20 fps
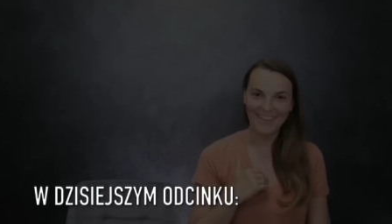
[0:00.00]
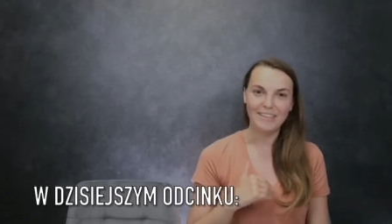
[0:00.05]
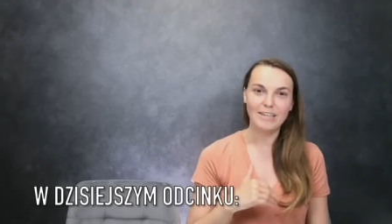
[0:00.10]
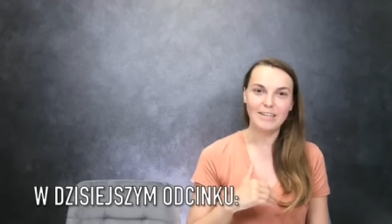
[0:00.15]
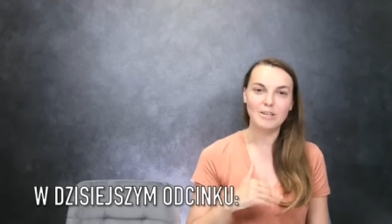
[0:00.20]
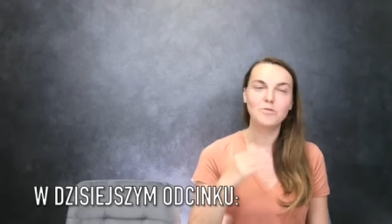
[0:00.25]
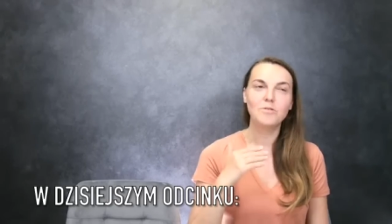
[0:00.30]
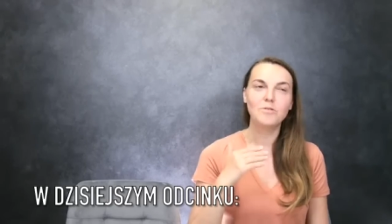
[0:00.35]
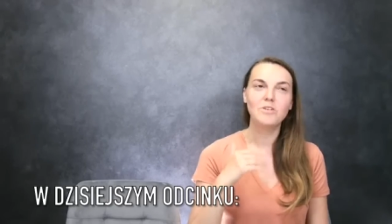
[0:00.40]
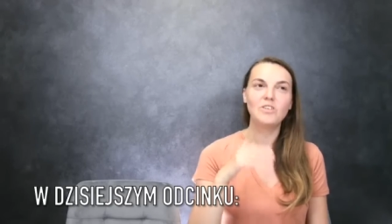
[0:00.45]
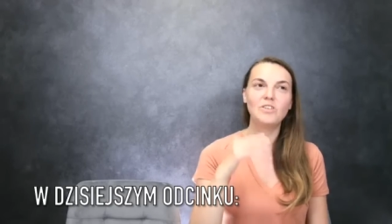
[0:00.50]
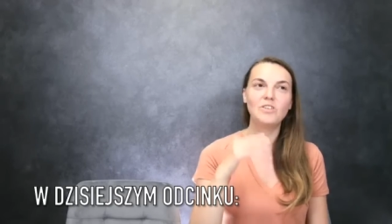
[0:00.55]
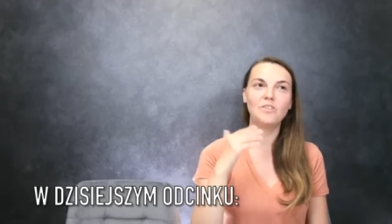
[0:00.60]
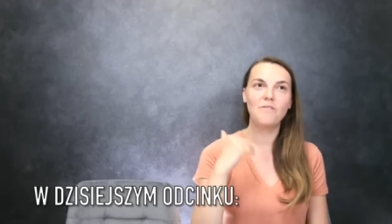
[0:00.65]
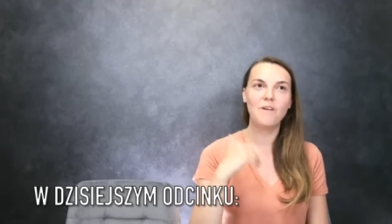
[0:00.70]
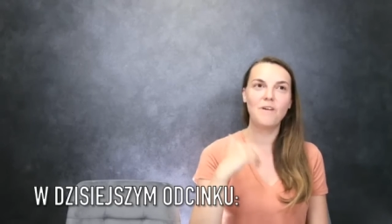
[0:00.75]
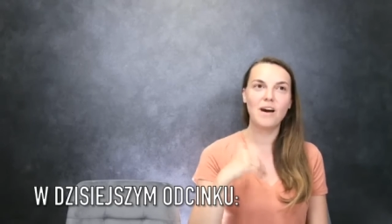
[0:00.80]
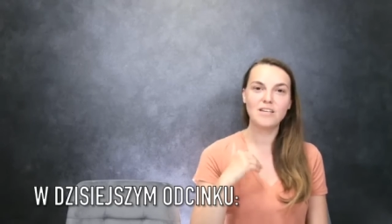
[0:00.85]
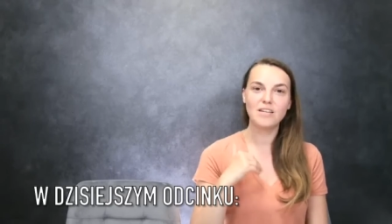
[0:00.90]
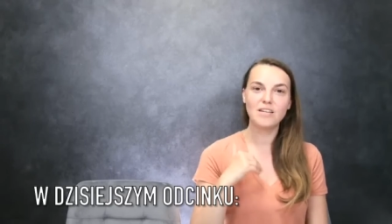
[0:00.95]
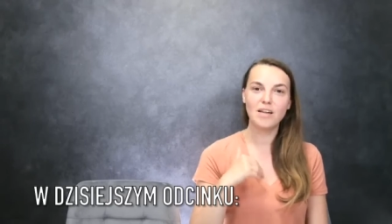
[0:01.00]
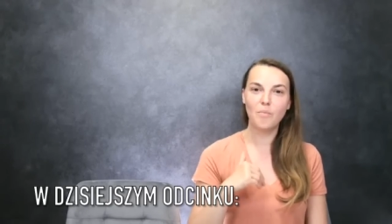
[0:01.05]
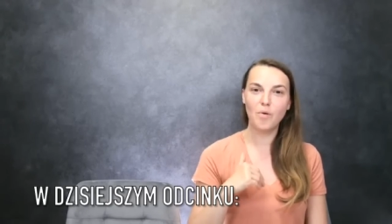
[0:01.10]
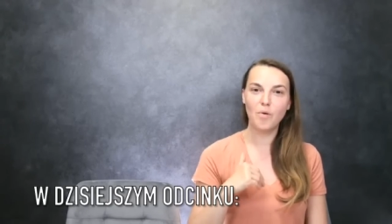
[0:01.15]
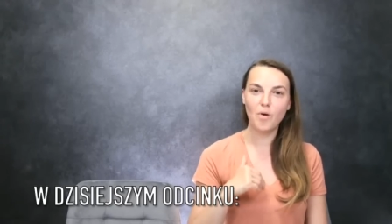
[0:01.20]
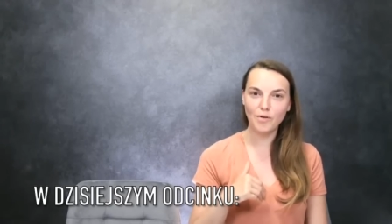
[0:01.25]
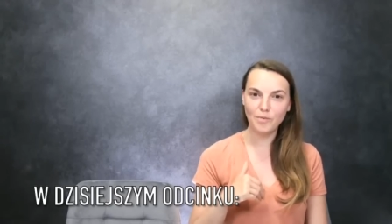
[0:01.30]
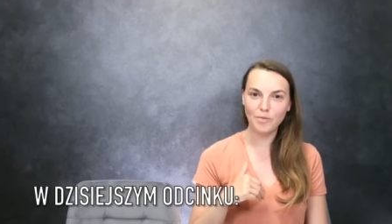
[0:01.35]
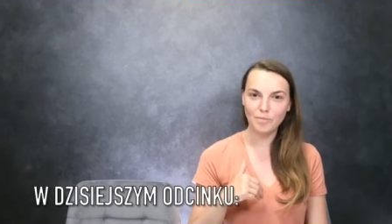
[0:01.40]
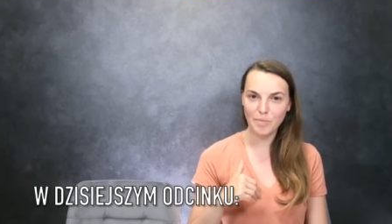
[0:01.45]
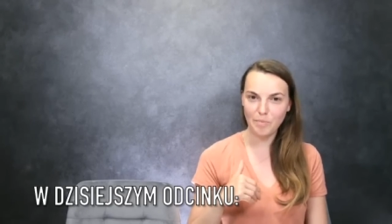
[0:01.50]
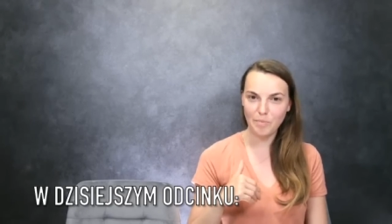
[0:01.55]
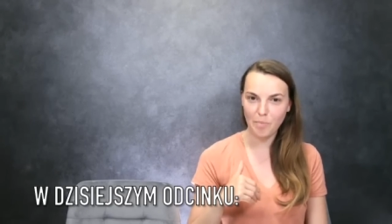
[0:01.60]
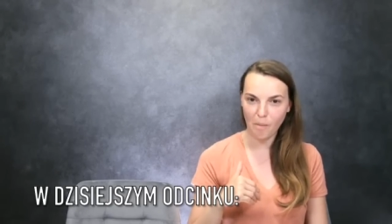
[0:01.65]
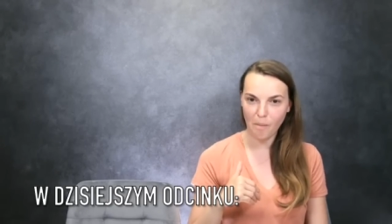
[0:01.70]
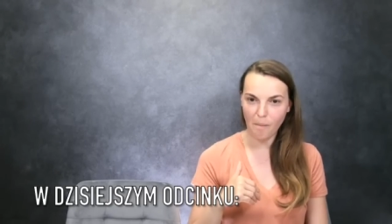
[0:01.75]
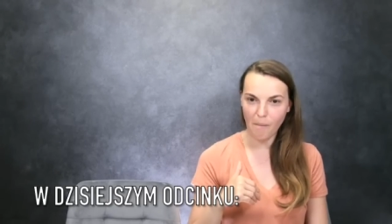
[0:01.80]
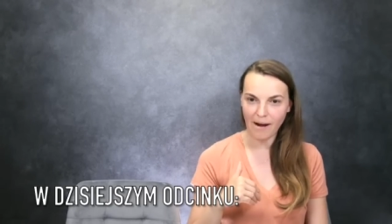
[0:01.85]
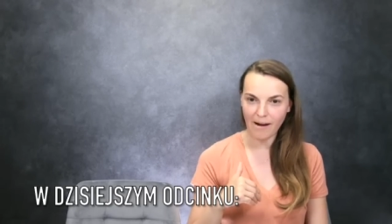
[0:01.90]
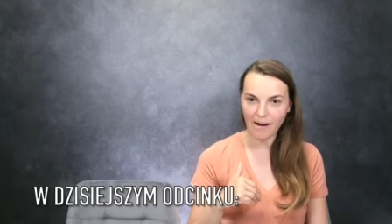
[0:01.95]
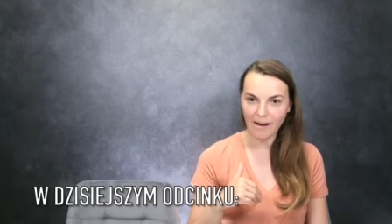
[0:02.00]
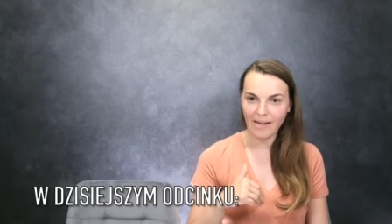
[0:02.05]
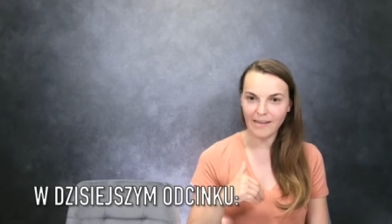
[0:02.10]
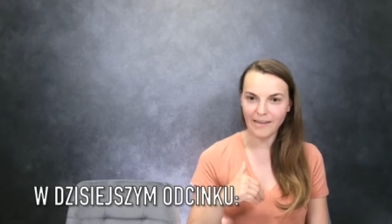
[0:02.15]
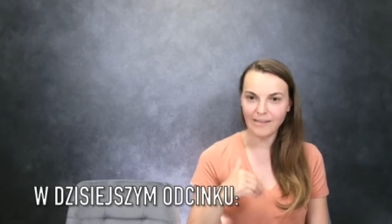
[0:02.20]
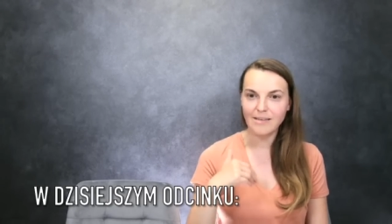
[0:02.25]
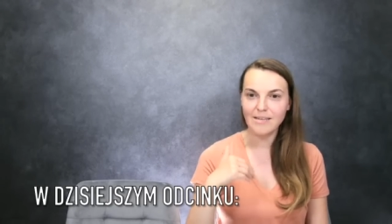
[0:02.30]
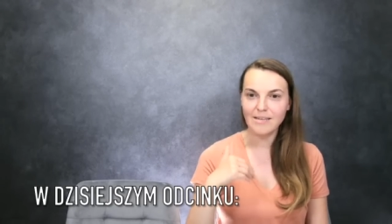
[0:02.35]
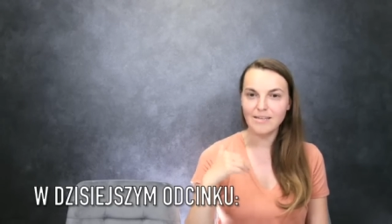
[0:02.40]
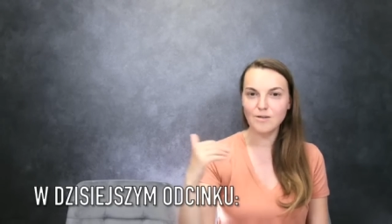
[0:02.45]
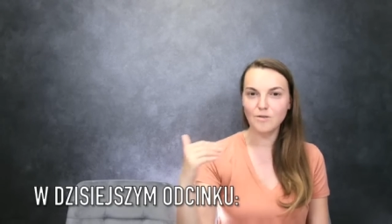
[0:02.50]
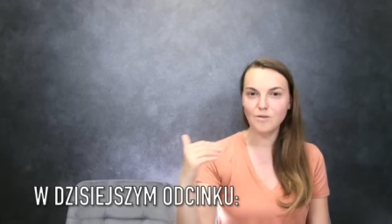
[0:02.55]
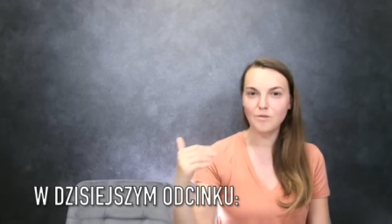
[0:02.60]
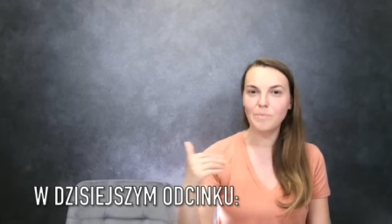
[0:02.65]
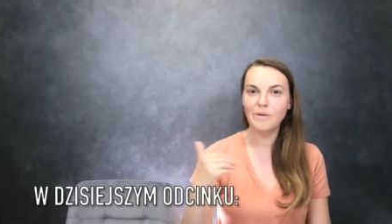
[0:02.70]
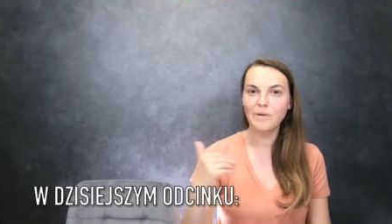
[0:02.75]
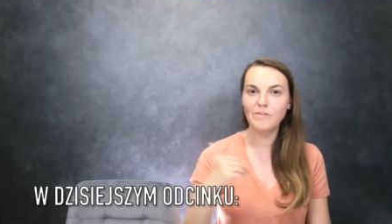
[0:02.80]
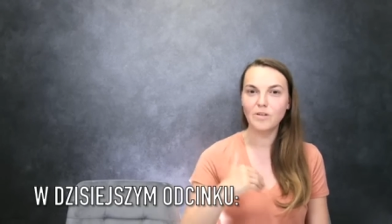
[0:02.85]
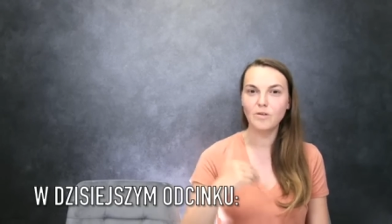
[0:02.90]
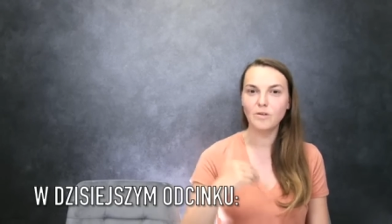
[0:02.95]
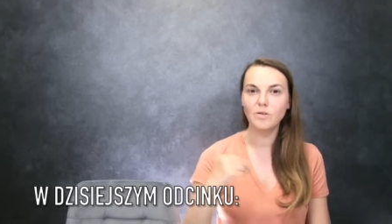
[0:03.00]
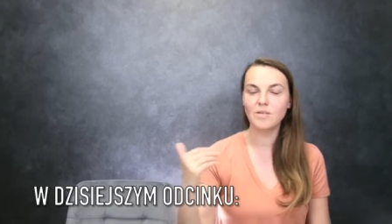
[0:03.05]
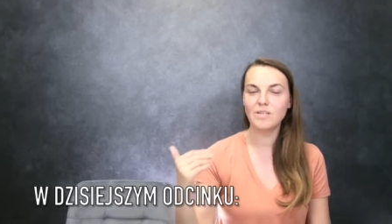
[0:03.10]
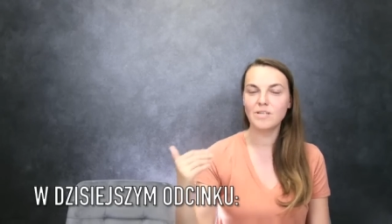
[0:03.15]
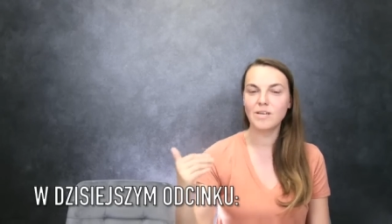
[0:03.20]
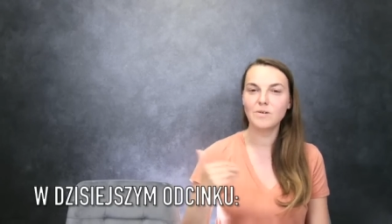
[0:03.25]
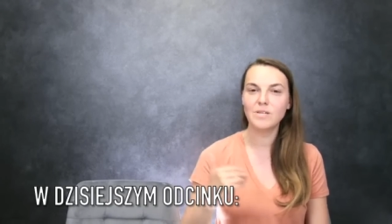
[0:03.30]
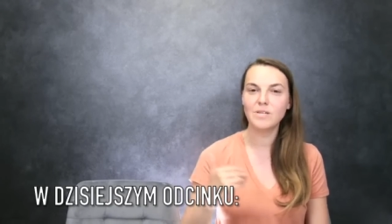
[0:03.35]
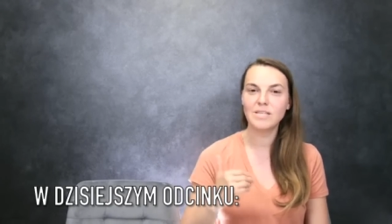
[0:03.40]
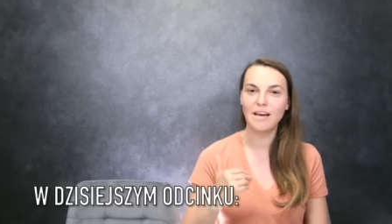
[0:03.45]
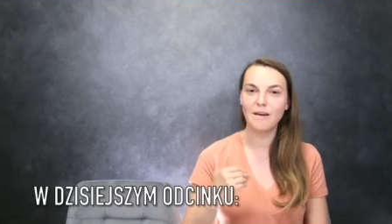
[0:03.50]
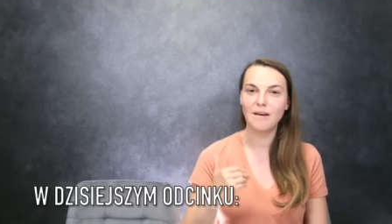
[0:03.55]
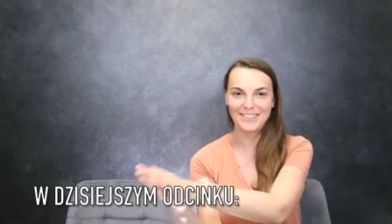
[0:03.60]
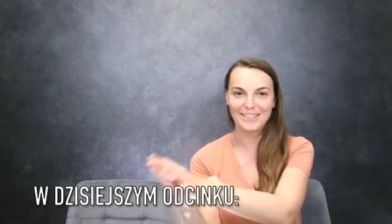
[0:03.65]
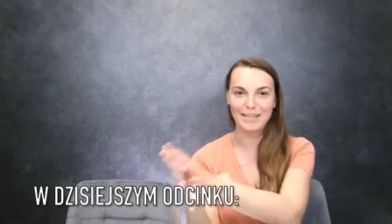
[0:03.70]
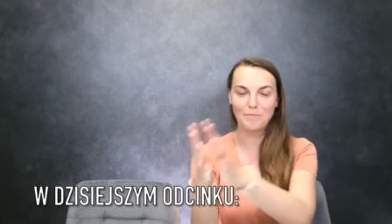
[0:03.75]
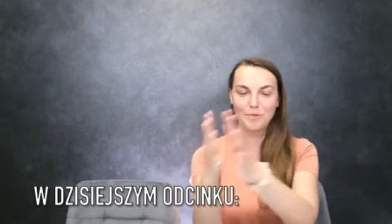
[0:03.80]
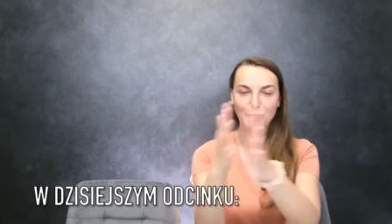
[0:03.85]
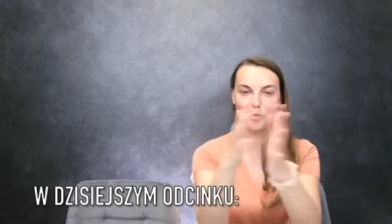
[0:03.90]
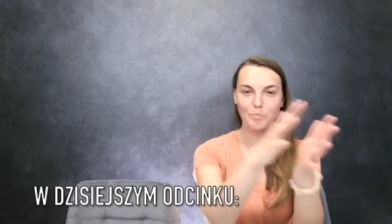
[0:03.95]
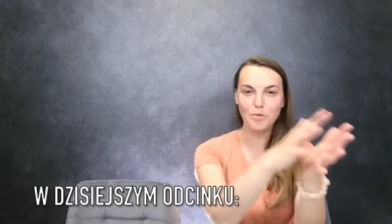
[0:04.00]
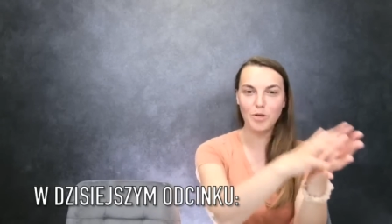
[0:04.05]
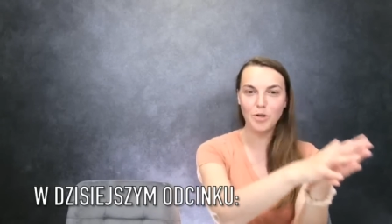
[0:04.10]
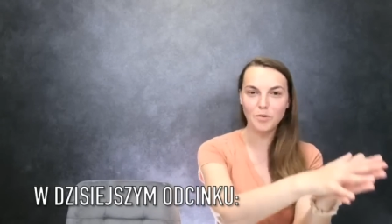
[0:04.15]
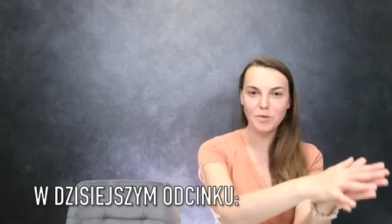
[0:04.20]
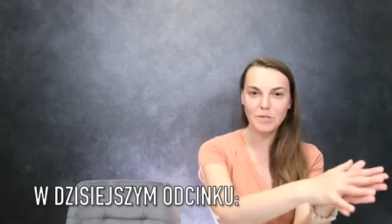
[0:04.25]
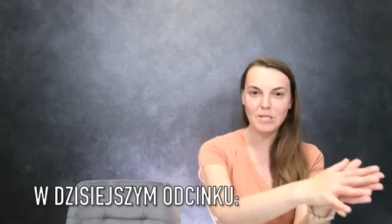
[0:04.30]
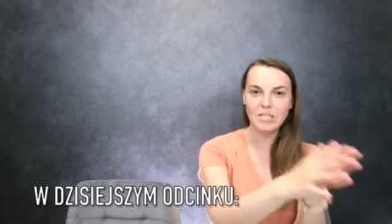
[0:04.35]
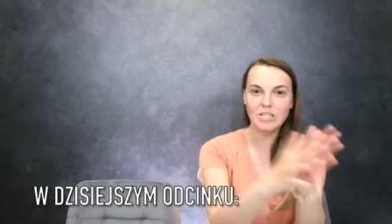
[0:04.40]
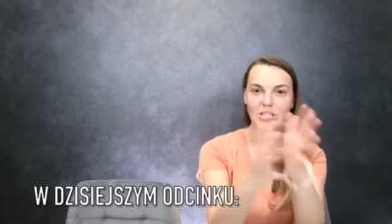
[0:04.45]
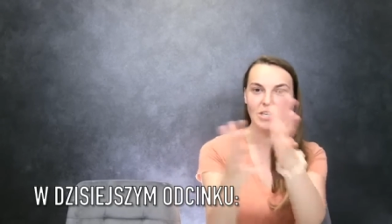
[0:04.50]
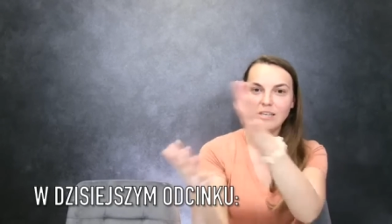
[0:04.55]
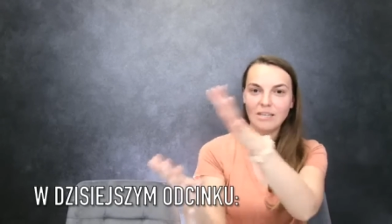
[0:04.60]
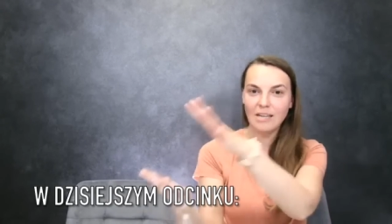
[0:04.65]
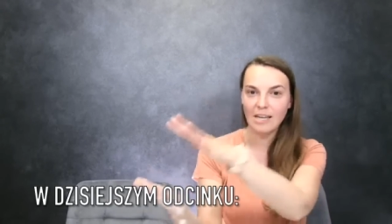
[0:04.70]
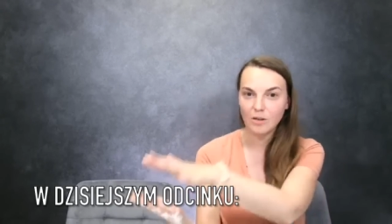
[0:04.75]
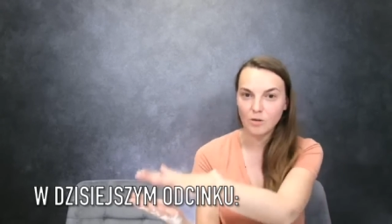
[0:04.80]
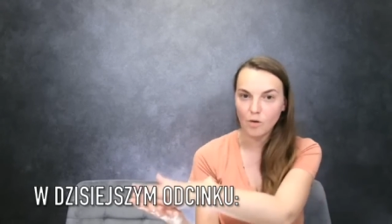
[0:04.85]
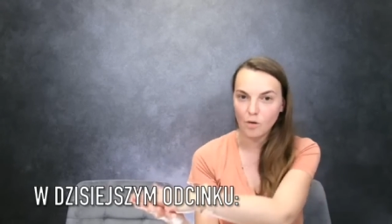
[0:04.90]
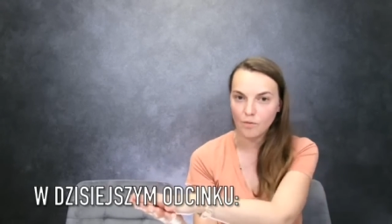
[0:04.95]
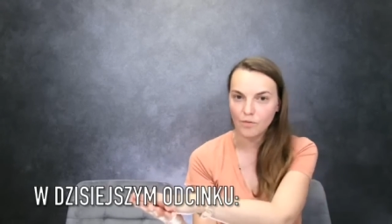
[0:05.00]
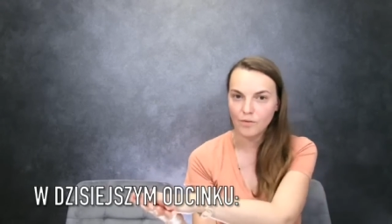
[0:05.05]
Ja czuję się ważna, bo on mi pomaga, ale to jest znowu pewnego rodzaju schemat, topiący się i ratownik.